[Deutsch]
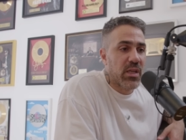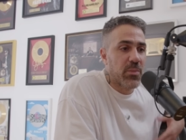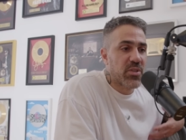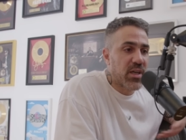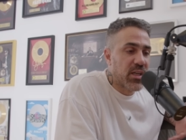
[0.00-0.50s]
Dann
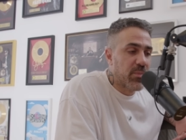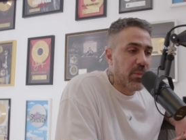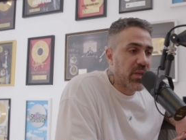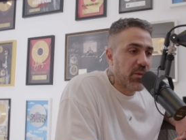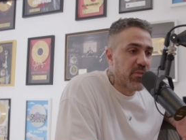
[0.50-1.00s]
habe ich Khaled
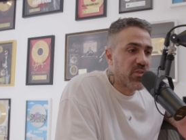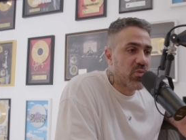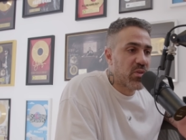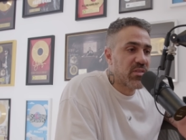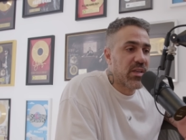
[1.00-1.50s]
beim Kämpfen
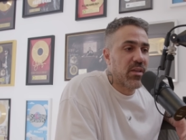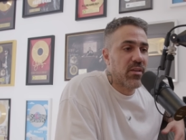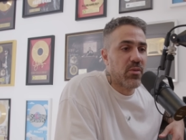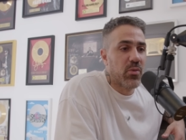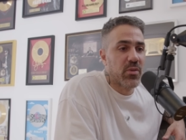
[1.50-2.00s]

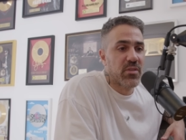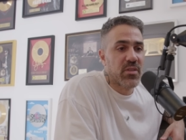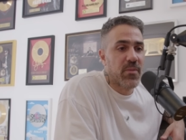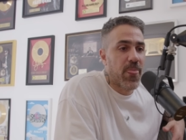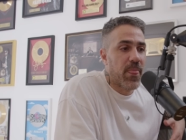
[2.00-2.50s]
zugesehen und
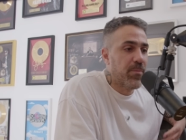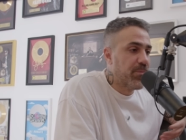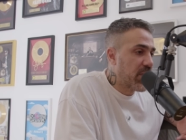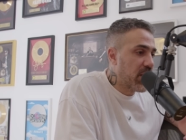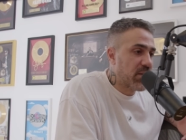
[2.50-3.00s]

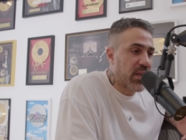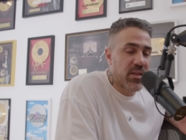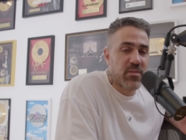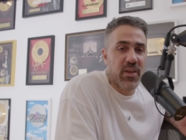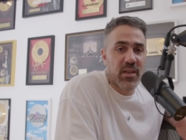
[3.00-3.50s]
ähm, danach
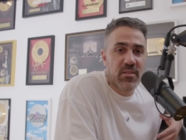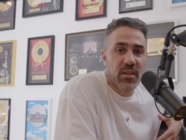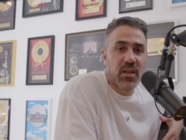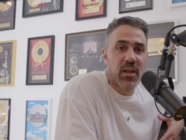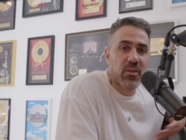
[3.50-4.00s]
sind wir essen
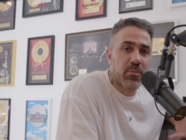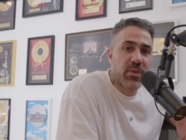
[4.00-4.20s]
gegangen.